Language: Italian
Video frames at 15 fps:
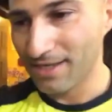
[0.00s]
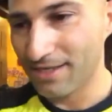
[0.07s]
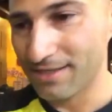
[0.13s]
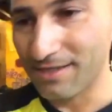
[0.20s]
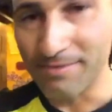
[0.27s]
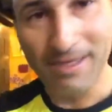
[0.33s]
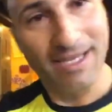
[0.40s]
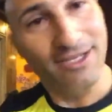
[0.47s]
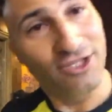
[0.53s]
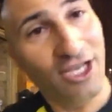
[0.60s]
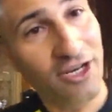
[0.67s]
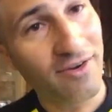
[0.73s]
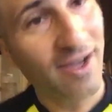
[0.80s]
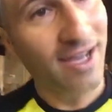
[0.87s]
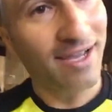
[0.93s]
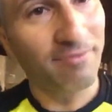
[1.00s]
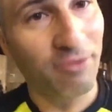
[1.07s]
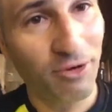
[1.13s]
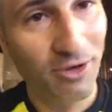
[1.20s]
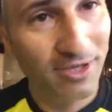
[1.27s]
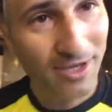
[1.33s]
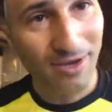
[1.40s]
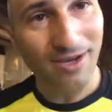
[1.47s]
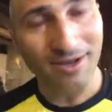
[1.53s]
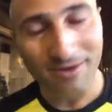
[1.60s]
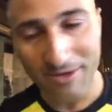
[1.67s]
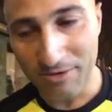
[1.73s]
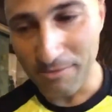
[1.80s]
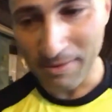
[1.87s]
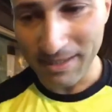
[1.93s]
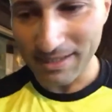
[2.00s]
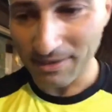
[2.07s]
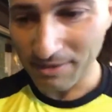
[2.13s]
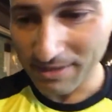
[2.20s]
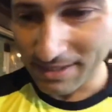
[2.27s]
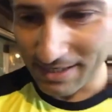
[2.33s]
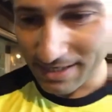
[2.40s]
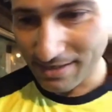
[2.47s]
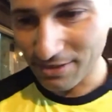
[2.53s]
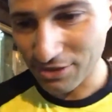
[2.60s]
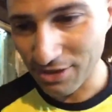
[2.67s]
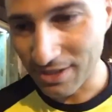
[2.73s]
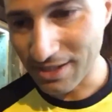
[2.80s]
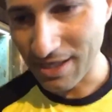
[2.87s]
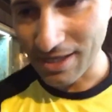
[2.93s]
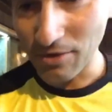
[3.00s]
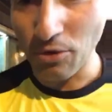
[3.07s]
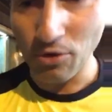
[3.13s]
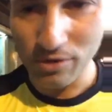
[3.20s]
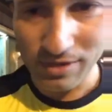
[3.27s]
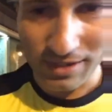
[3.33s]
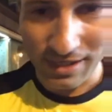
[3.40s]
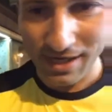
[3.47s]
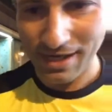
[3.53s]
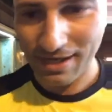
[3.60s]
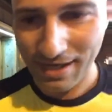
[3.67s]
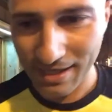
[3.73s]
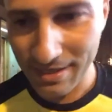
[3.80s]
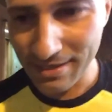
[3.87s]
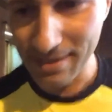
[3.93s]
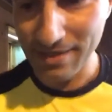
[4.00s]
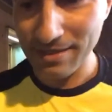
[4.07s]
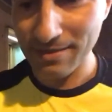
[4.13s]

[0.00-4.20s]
Sì, perché Genova e Bologna, quando pensi a queste grandi città, oltre ai grandi